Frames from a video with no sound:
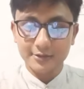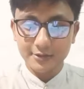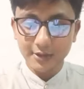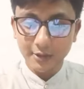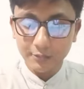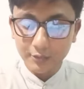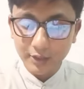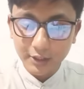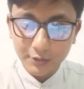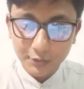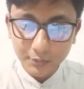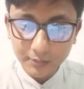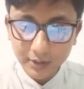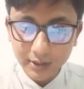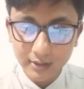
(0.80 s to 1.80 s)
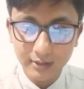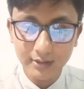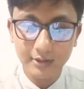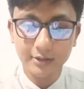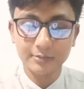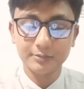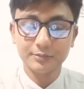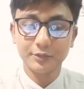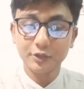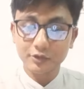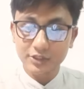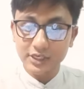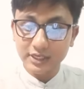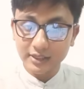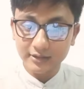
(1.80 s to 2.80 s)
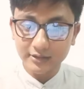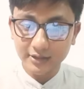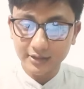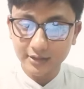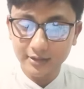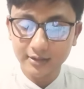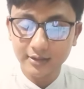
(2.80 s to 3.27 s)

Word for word: আসসালামু আলাইকুম প্রিয় শিক্ষার্থী